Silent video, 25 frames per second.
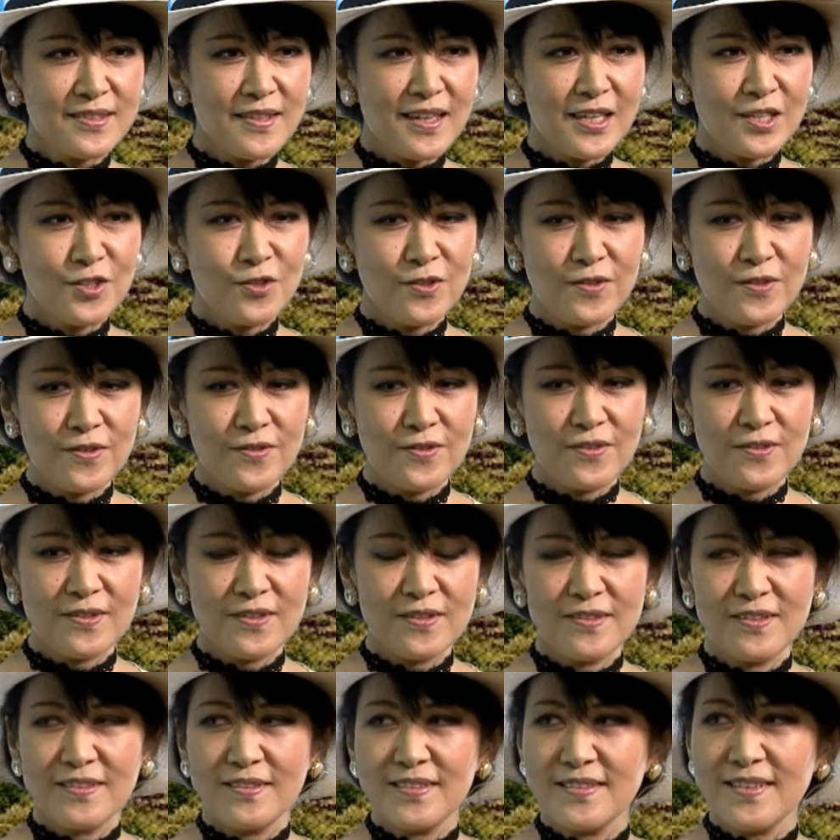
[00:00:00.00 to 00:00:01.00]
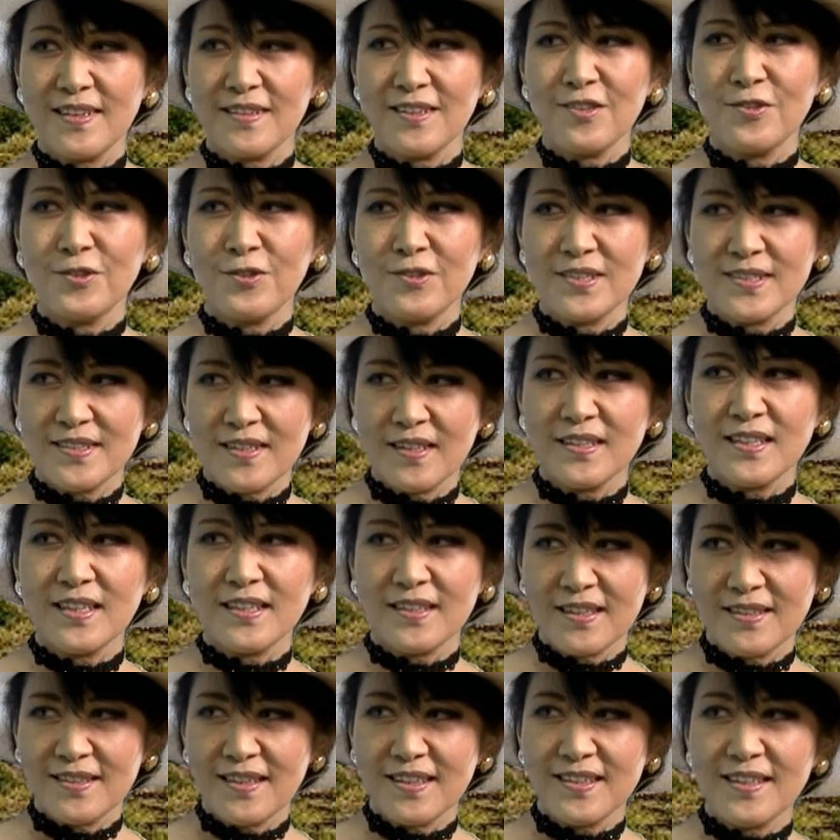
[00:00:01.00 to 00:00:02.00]
てあの先ほどおっしゃってい
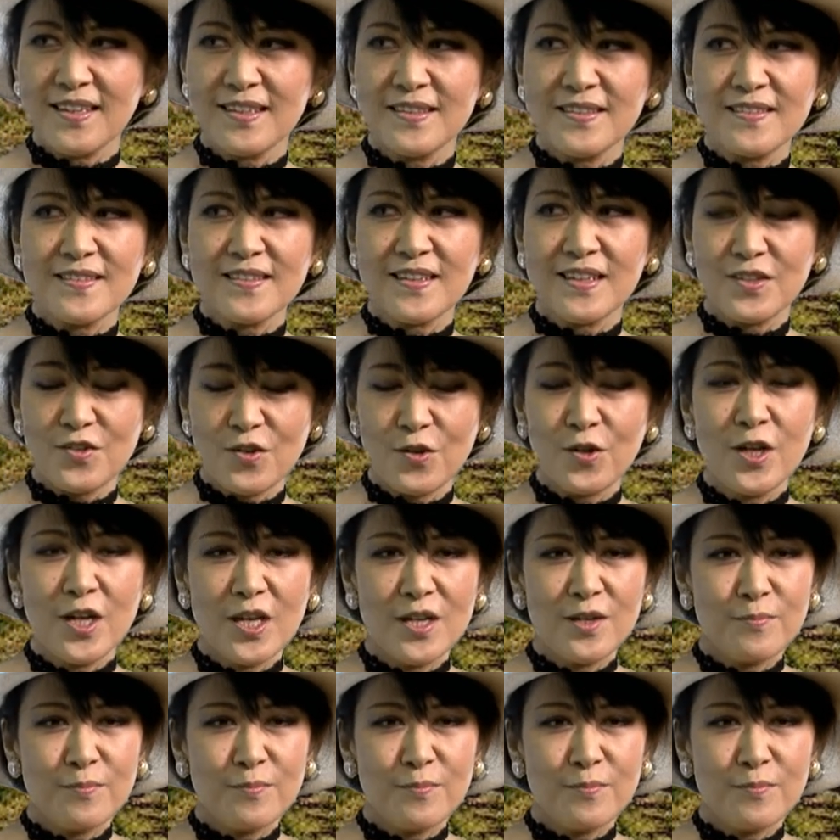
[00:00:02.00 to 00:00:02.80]
ただいたんですけど